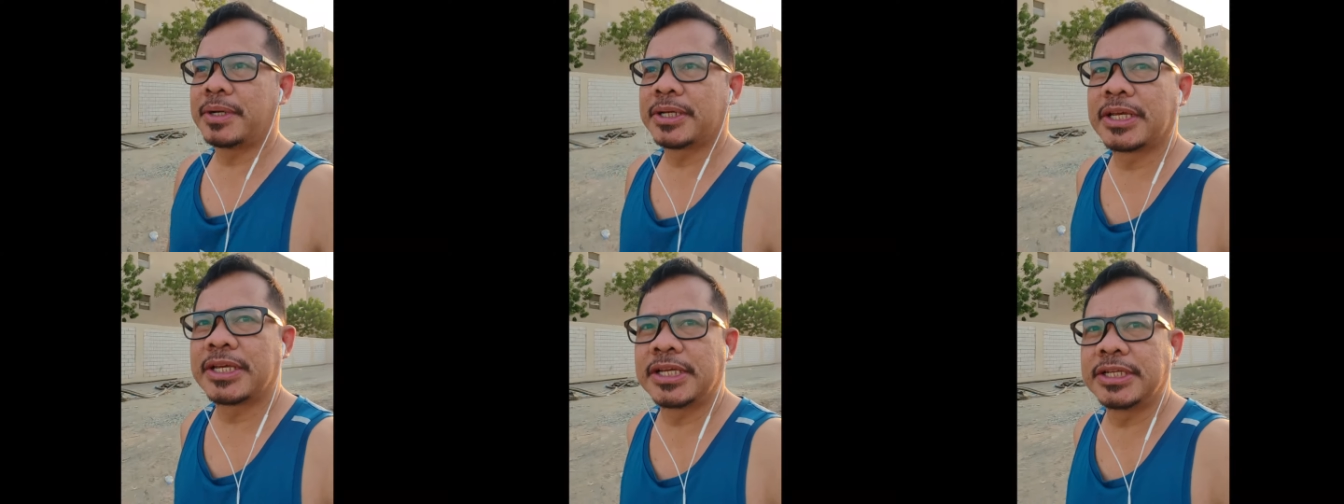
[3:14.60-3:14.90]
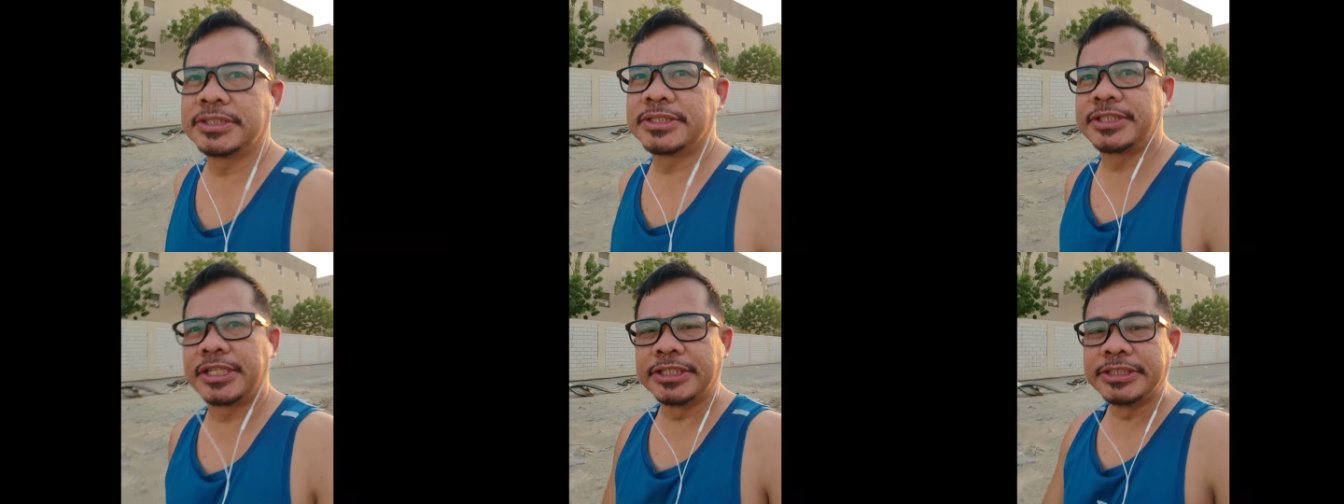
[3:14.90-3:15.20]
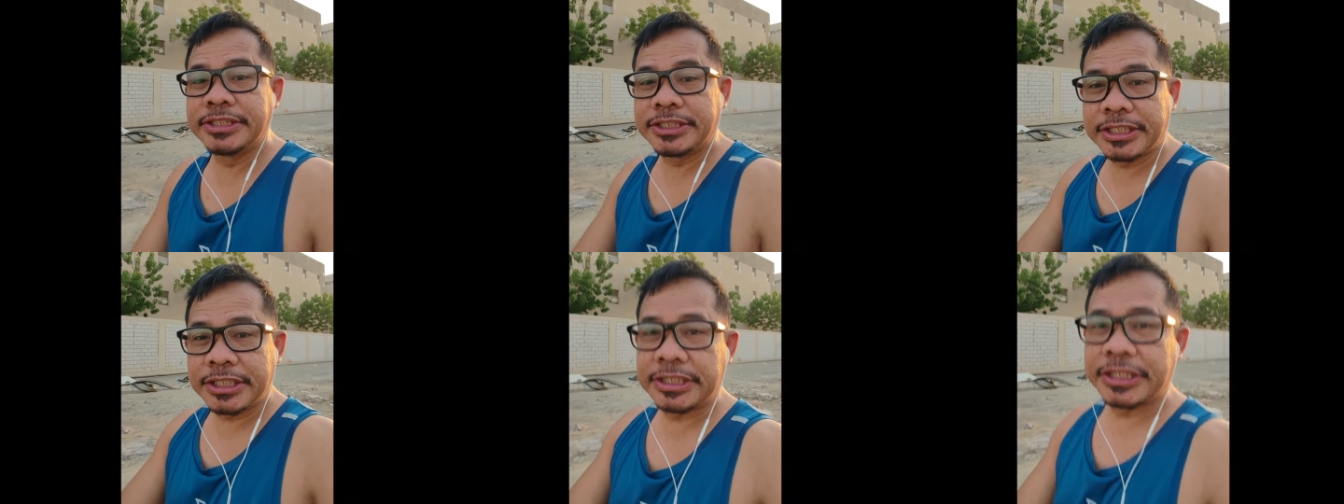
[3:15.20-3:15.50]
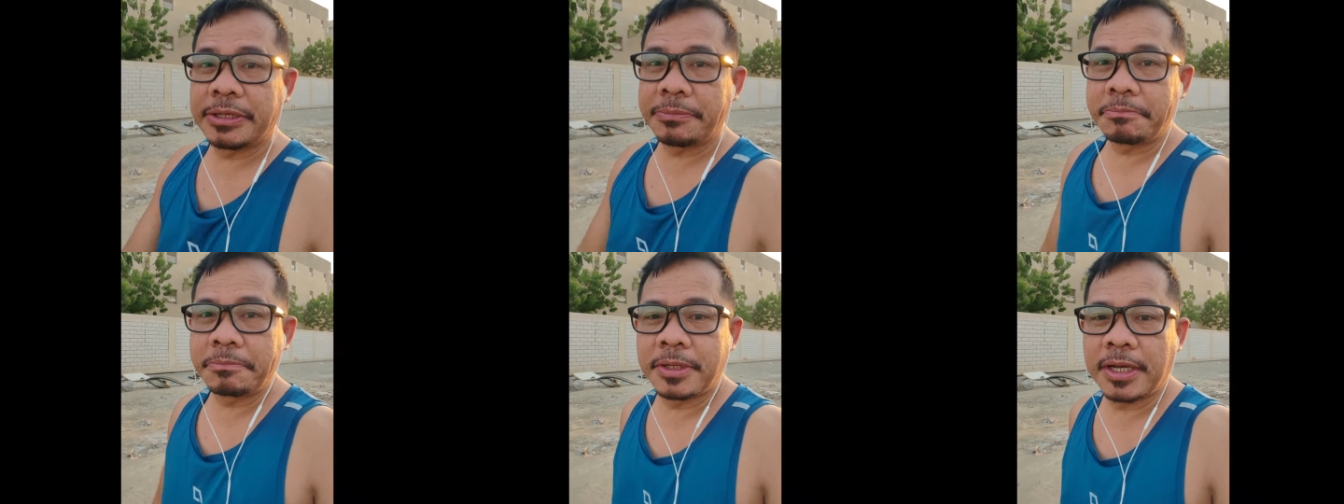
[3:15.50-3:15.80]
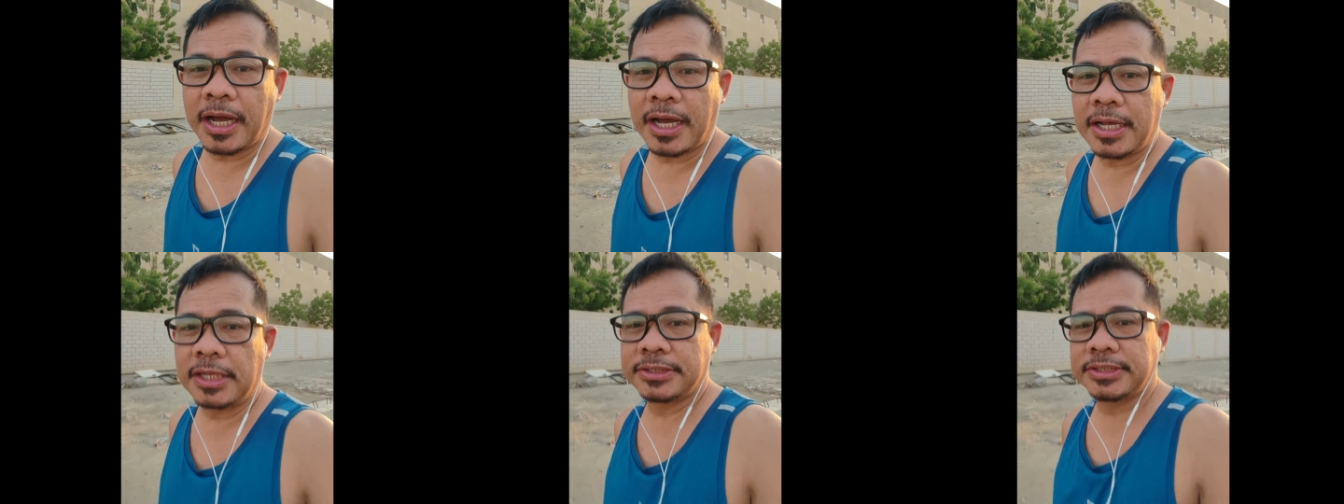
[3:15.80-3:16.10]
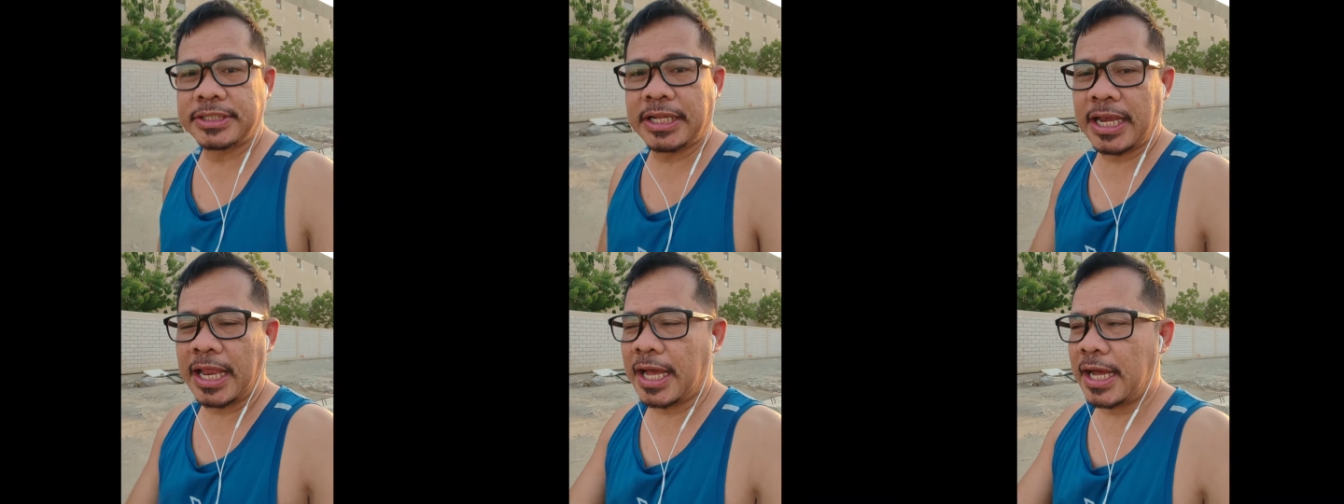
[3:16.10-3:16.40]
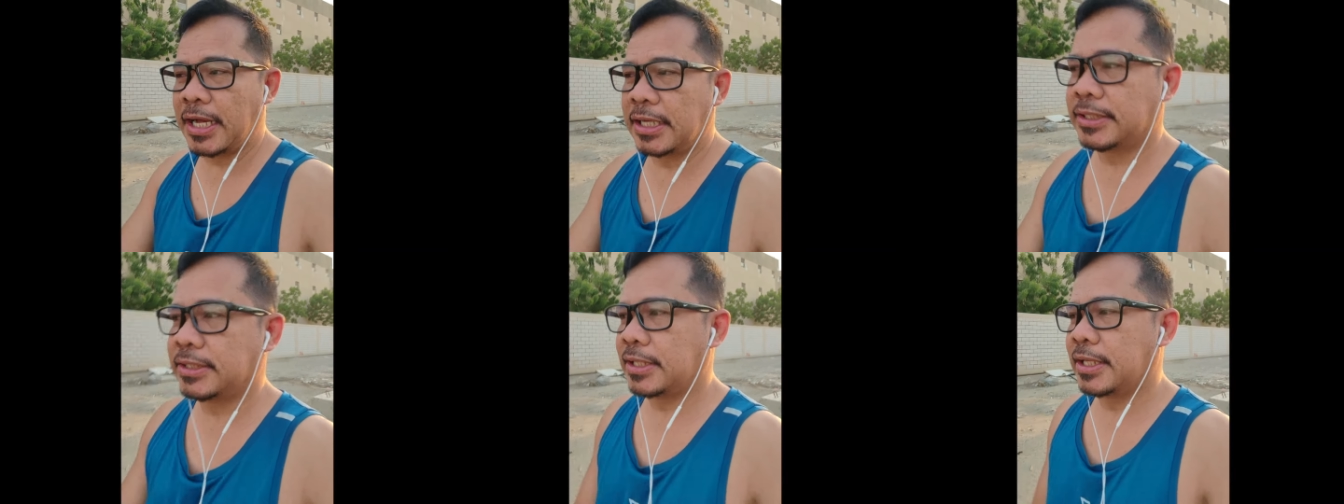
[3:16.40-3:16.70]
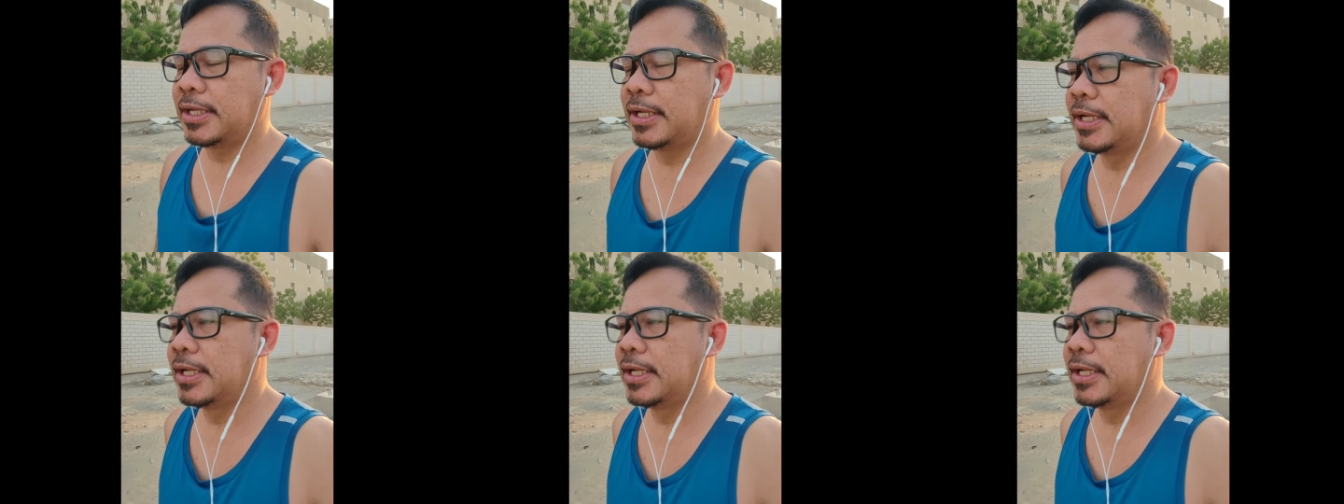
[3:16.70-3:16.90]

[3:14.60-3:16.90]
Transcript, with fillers: nga magiging sensitive ka sa lahat